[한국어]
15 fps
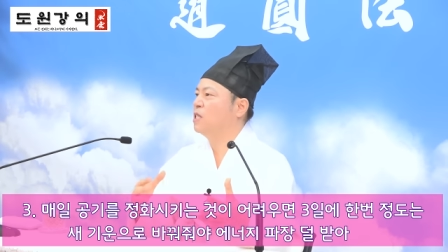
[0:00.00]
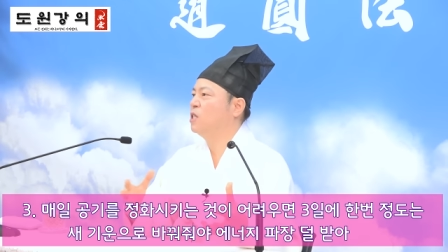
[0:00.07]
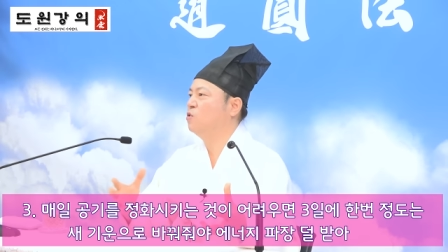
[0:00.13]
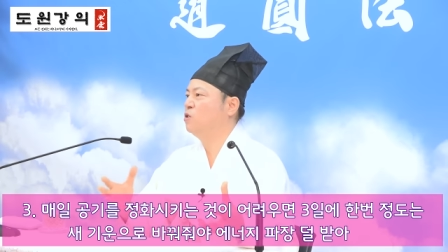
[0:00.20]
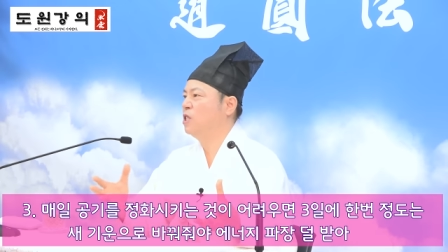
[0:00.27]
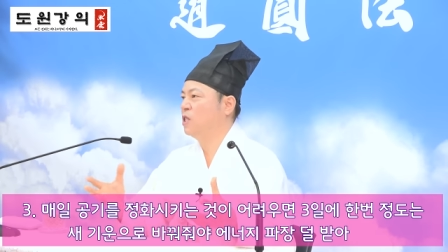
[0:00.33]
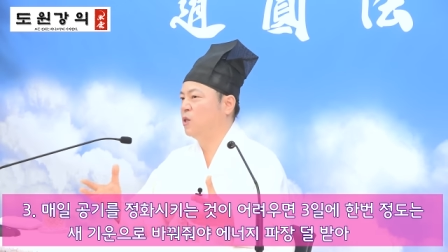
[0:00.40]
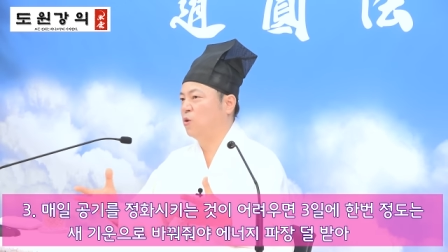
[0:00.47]

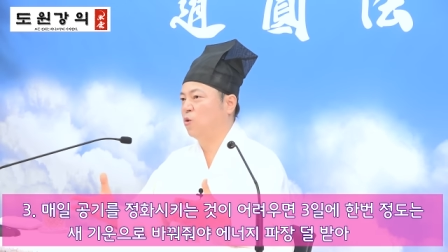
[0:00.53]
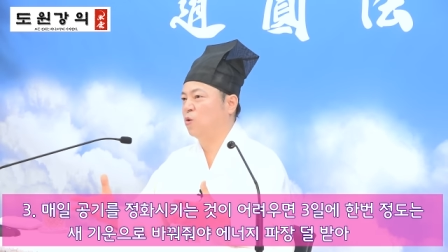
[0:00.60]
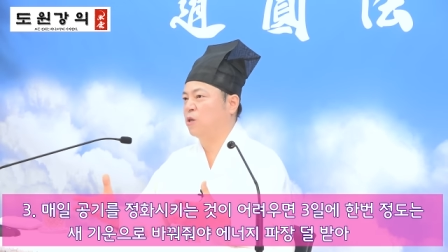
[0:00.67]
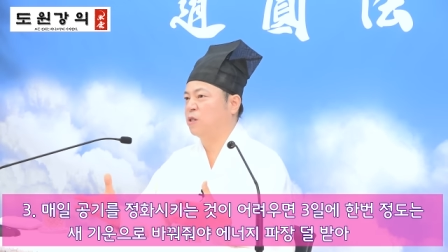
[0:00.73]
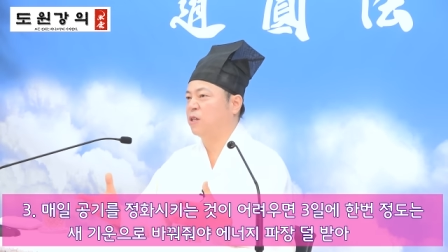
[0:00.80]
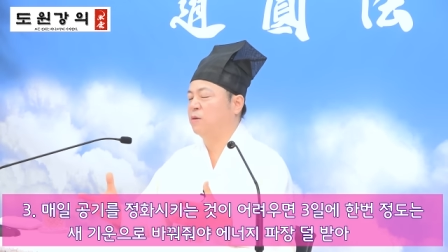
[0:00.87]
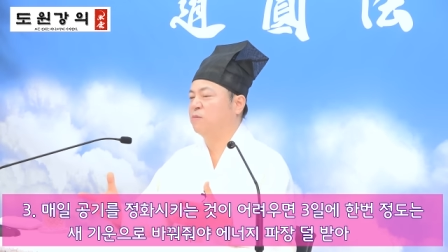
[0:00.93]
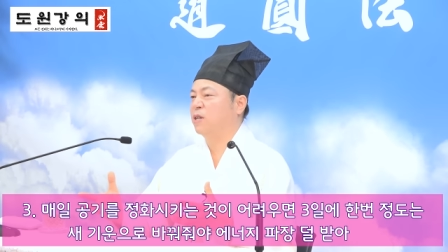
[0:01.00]
기운이
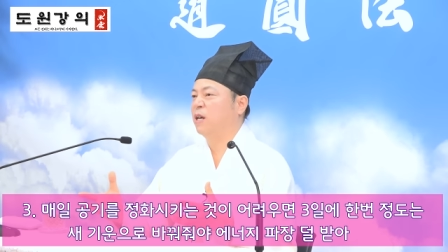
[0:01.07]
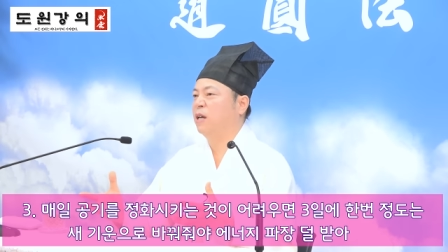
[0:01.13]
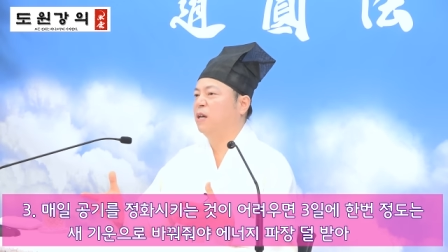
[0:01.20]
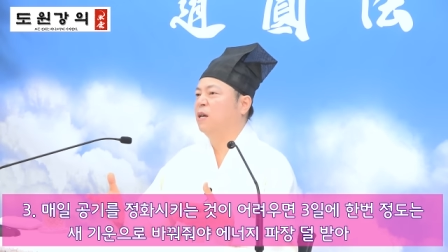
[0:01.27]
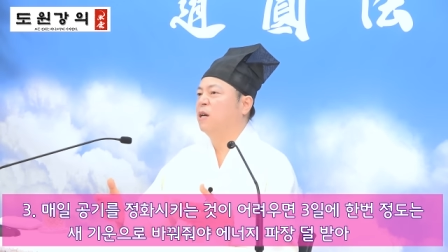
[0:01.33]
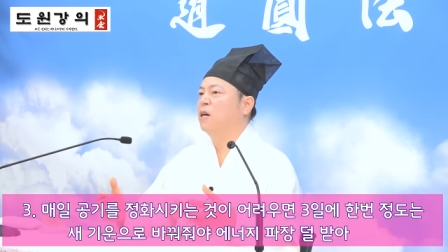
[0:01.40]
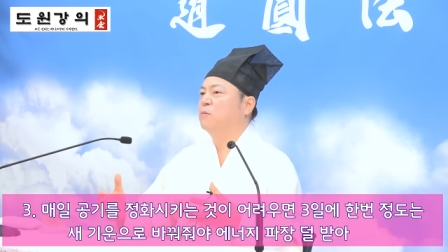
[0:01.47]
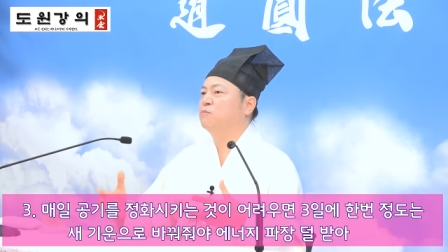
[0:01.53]
들어오기
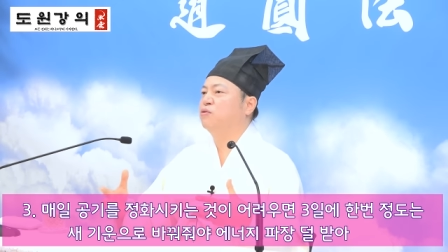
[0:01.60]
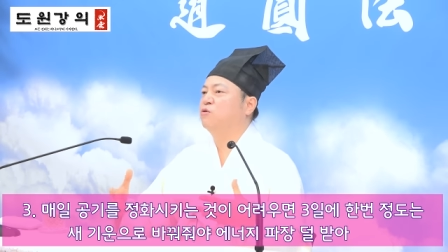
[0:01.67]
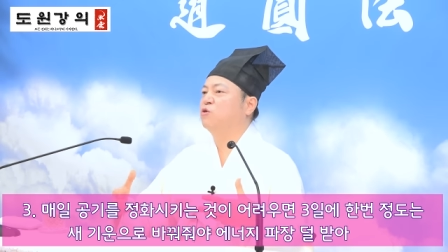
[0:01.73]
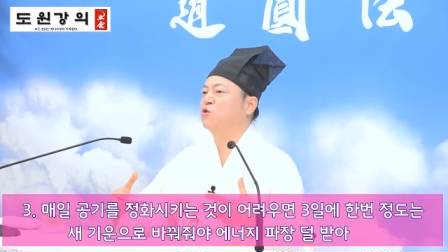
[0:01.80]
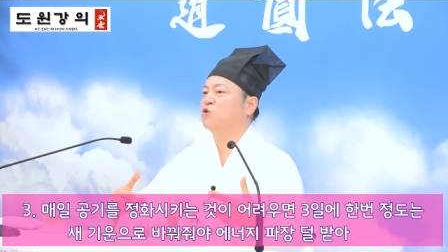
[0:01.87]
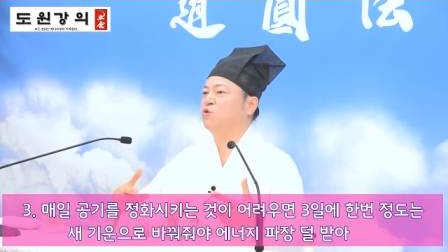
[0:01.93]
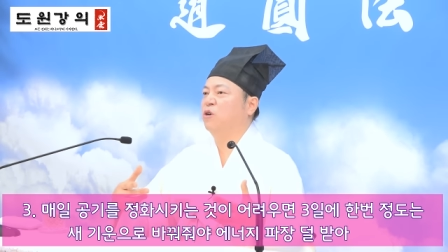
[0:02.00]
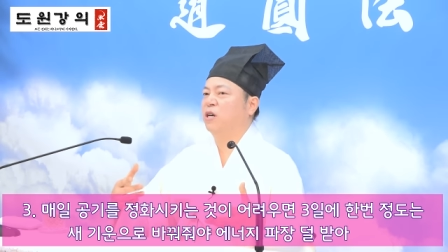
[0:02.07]
때문에
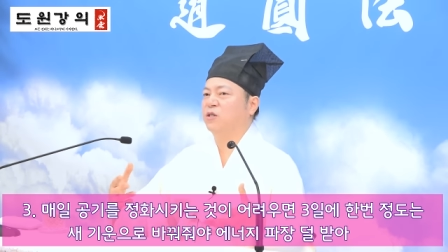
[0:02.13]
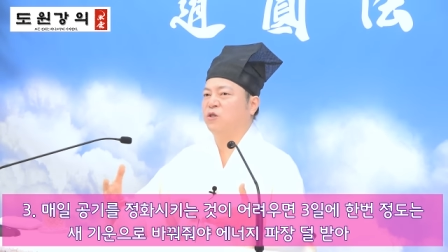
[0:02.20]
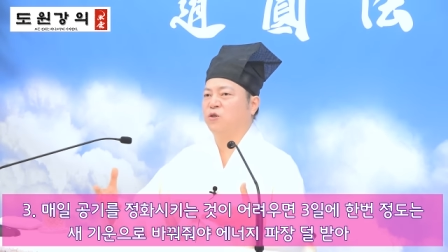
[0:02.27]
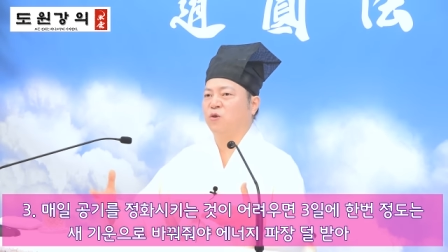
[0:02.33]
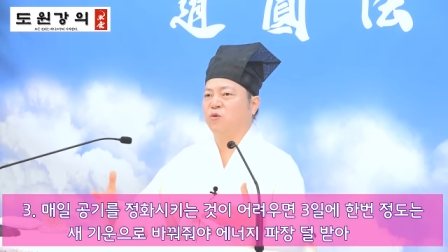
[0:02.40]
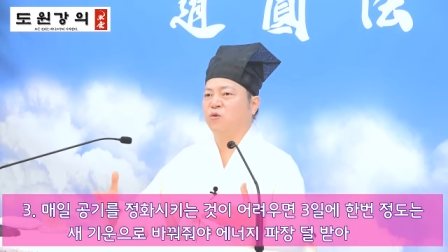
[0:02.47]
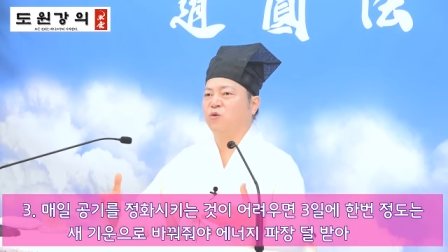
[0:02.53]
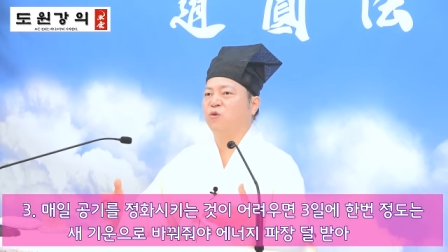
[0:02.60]

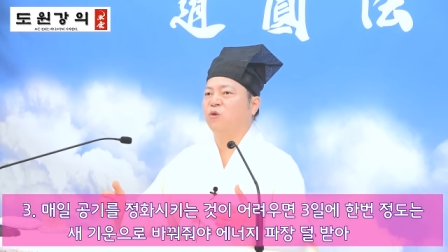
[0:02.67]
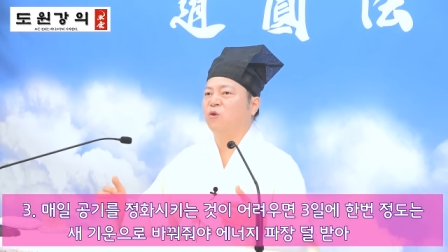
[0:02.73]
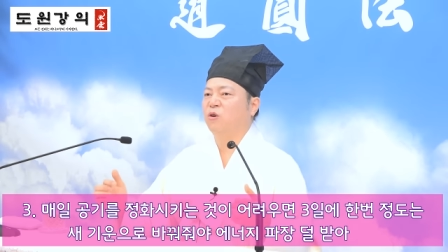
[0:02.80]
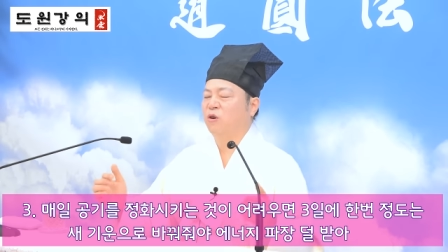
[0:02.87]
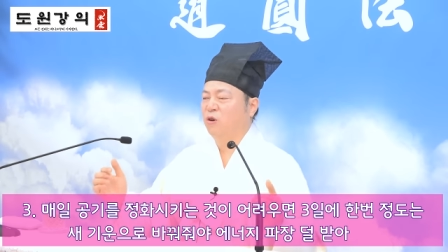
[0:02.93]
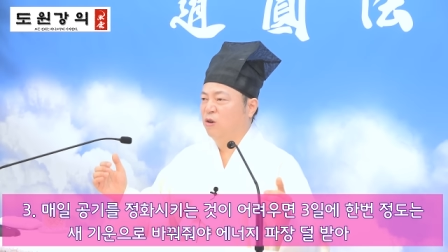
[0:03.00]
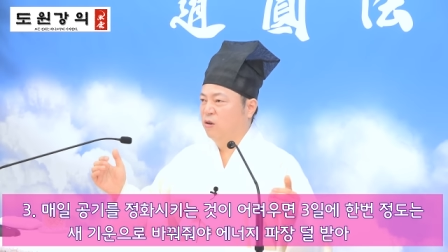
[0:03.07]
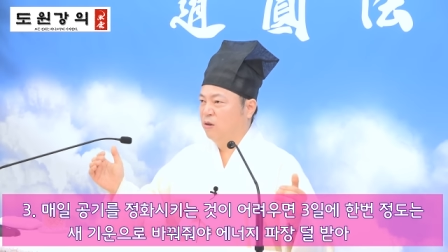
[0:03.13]
풍수학적으로